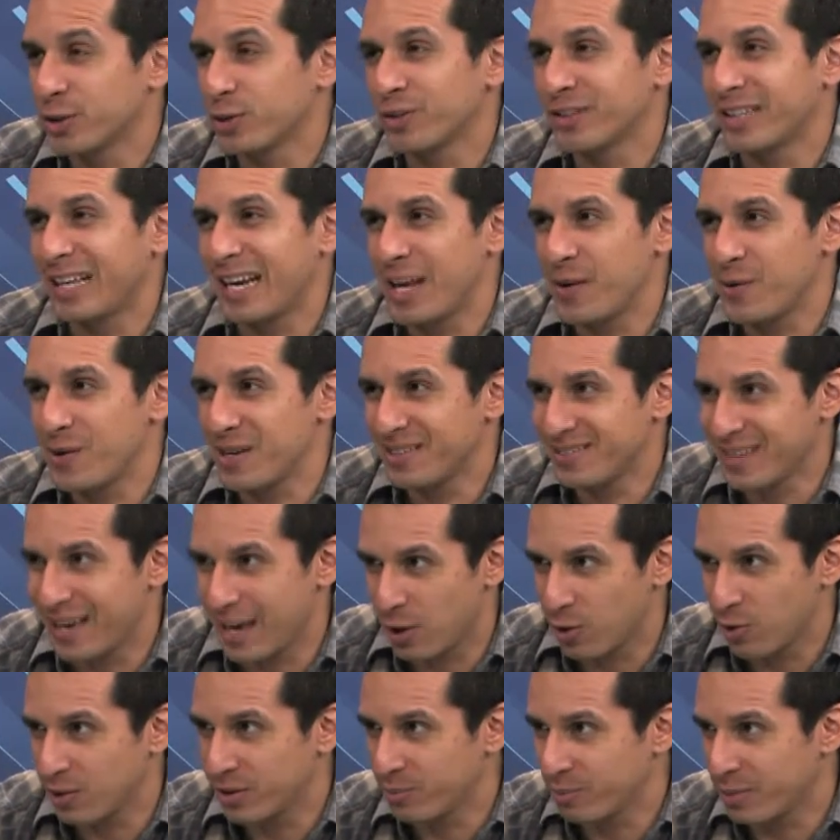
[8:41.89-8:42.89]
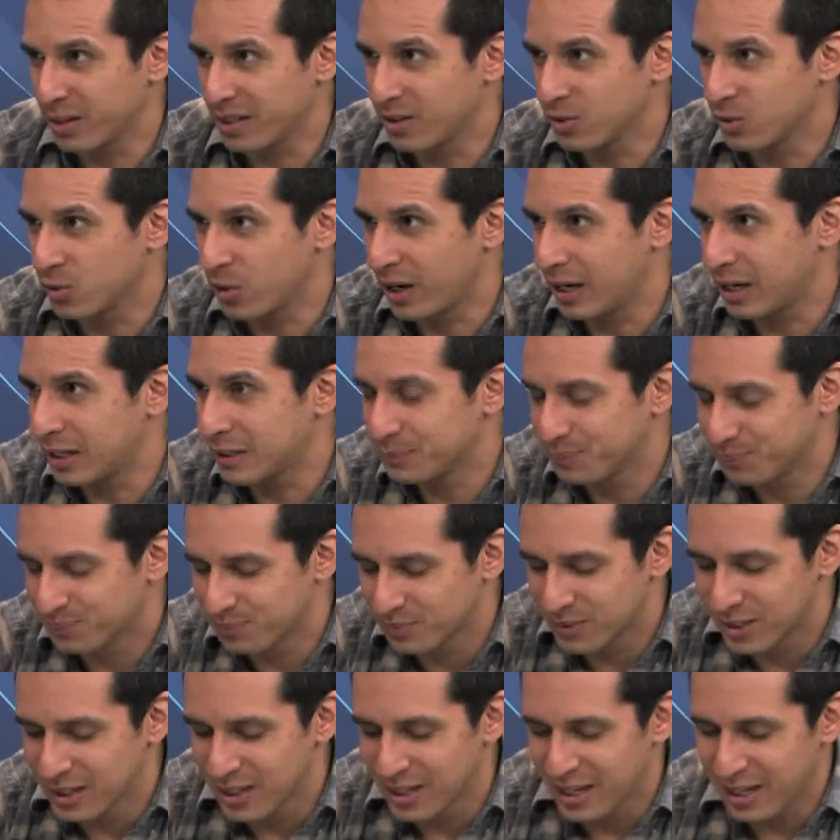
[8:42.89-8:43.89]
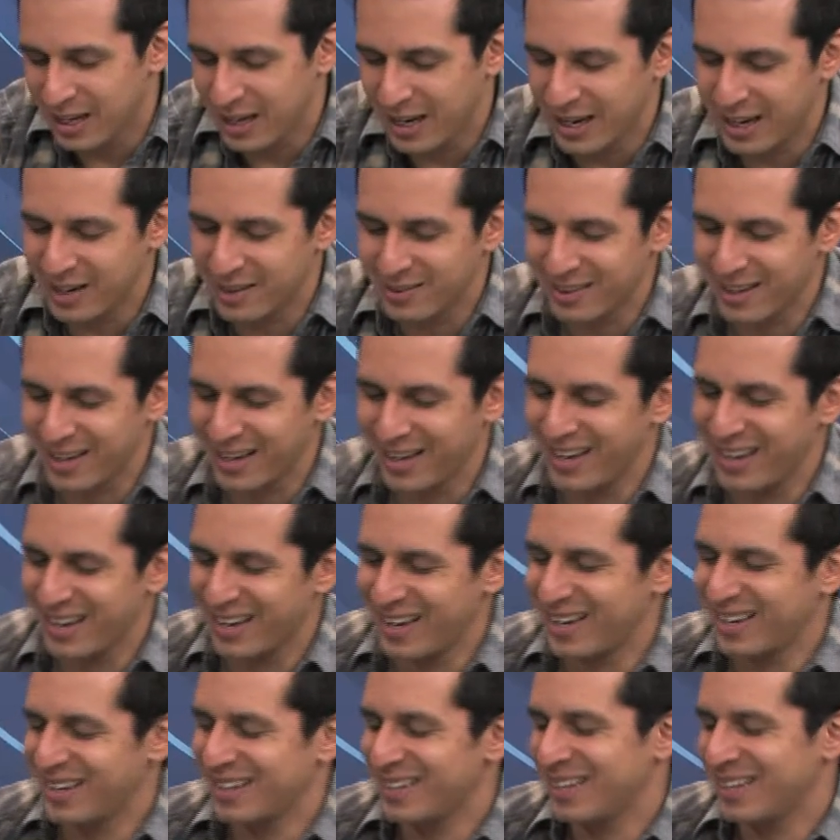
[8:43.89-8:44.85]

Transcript: televisado en Venezuela. este,